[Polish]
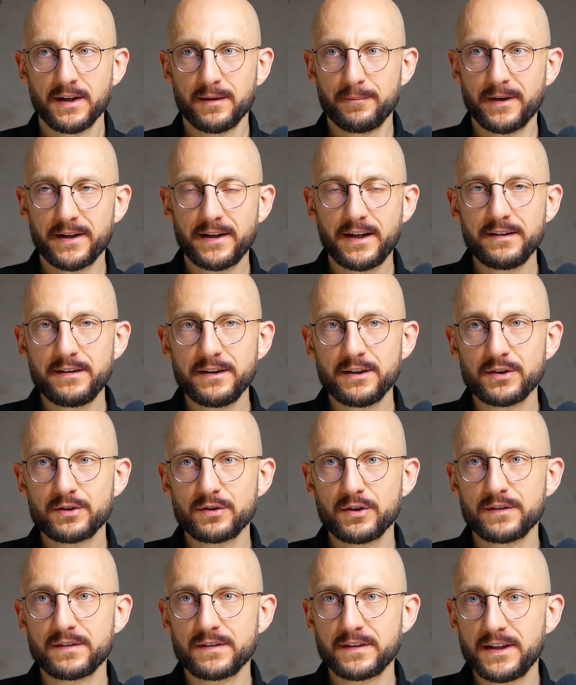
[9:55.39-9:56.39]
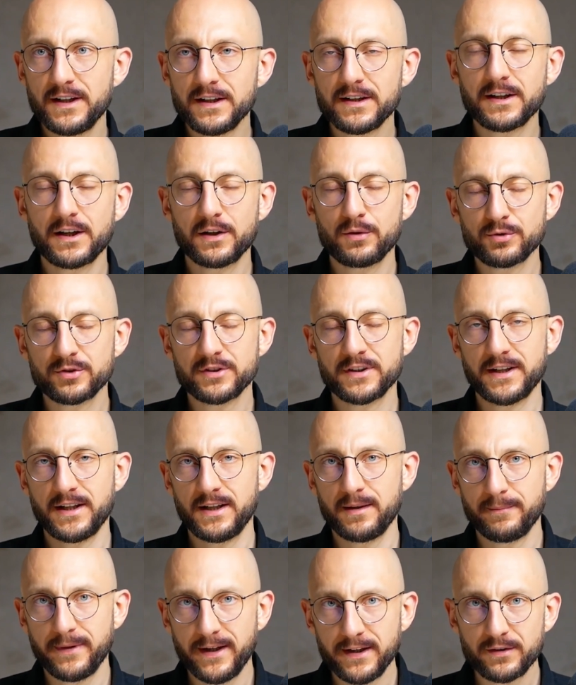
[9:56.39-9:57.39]
Marketing to jest kilka różnych
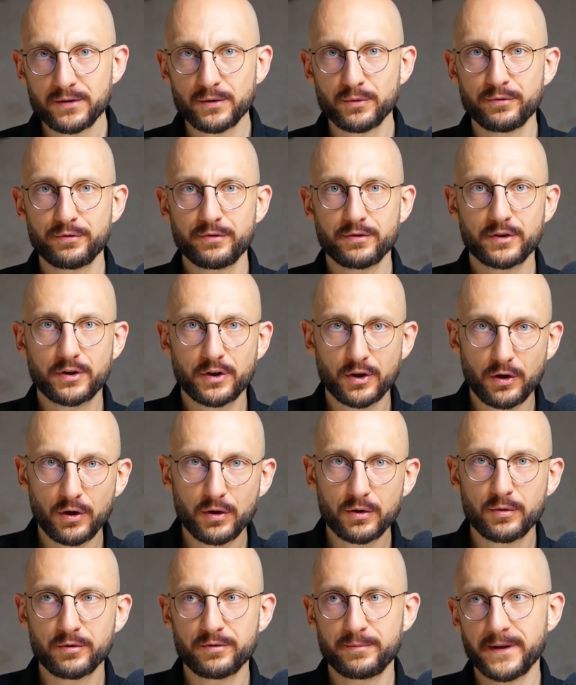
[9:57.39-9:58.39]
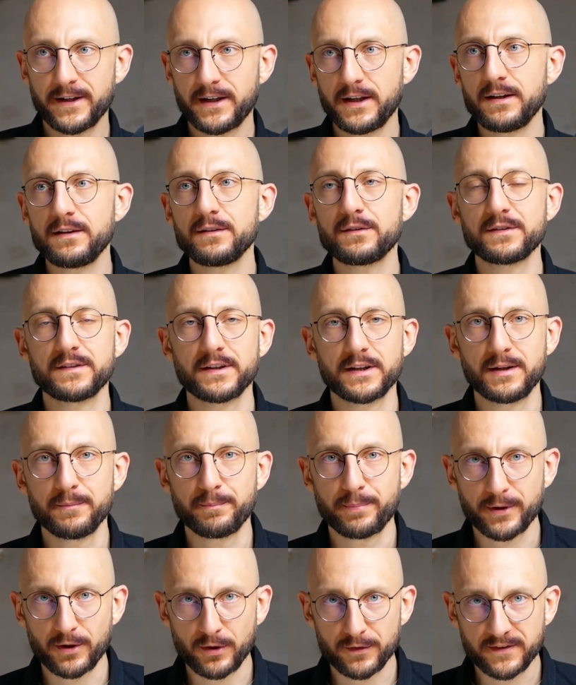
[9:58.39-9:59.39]
elementów, kroków. Marketing to jest taki
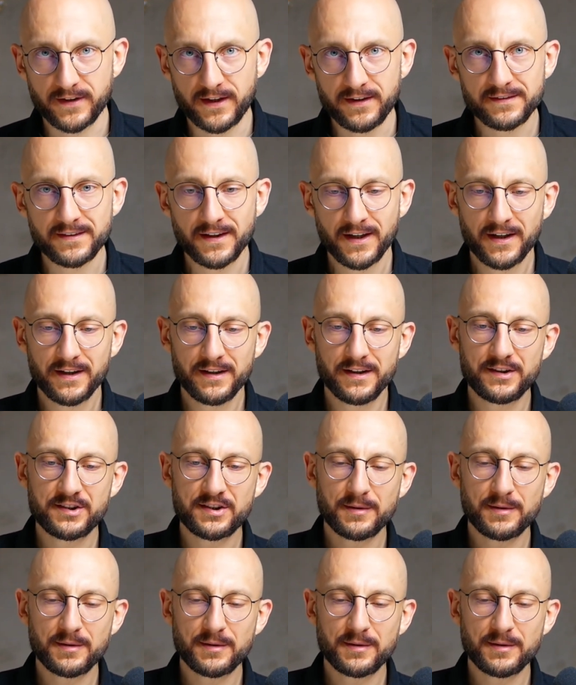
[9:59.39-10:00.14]
proces i